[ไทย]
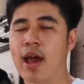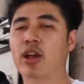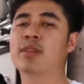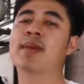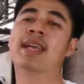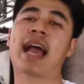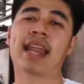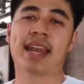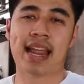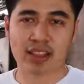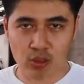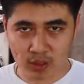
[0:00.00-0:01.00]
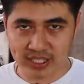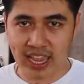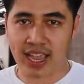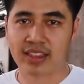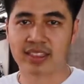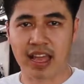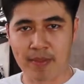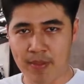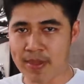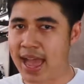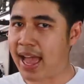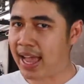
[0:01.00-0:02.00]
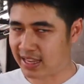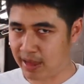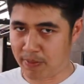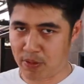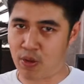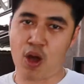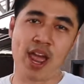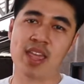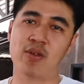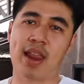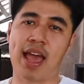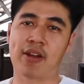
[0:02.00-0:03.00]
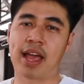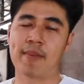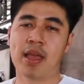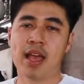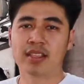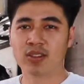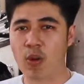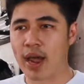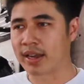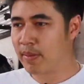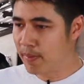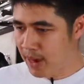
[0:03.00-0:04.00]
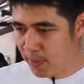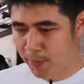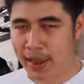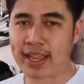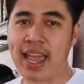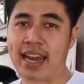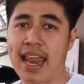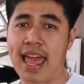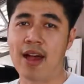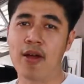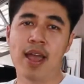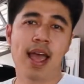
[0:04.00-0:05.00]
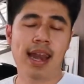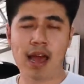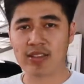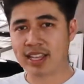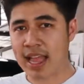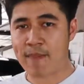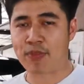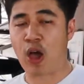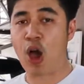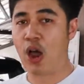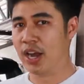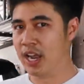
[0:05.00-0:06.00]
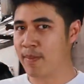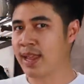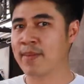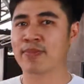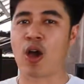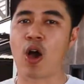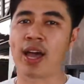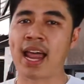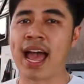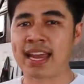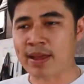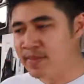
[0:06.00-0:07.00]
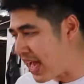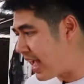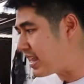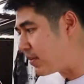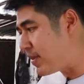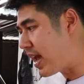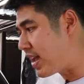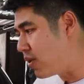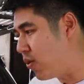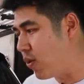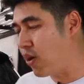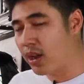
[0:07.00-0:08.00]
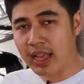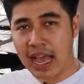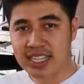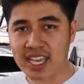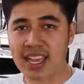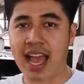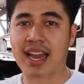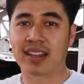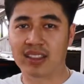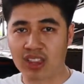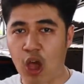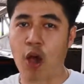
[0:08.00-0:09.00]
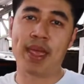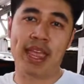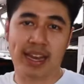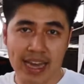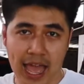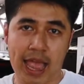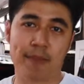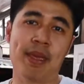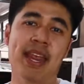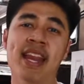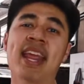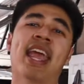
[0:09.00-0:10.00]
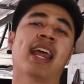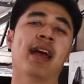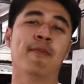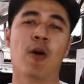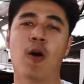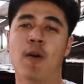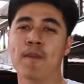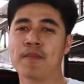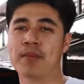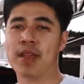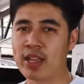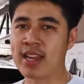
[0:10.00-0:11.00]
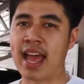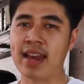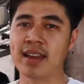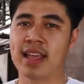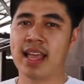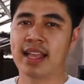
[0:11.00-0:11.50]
เราก็จะมีการนัดตรวจเช็คเติมน้ำยาขัดเก็บริ้วรอยให้อยู่แล้วนะครับส่วนเมื่อหมดแพ็กเกจแล้วเเราจะทำต่อหรือไม่ทำต่อก็ได้ น้ำยายังมีอายุการใช้งานต่อไปอีกหลายปีนั่นเองนะครับผม เพราะฉะนั้น